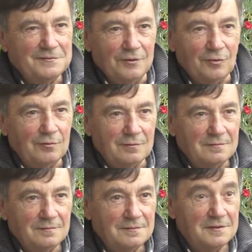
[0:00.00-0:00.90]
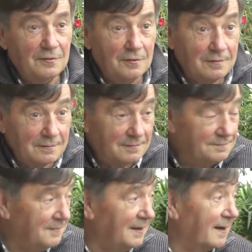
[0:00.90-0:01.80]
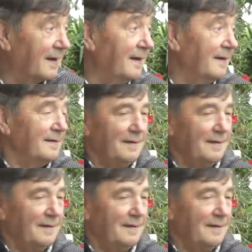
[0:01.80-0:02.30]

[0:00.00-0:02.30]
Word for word: Si no, si no, mira, cállate.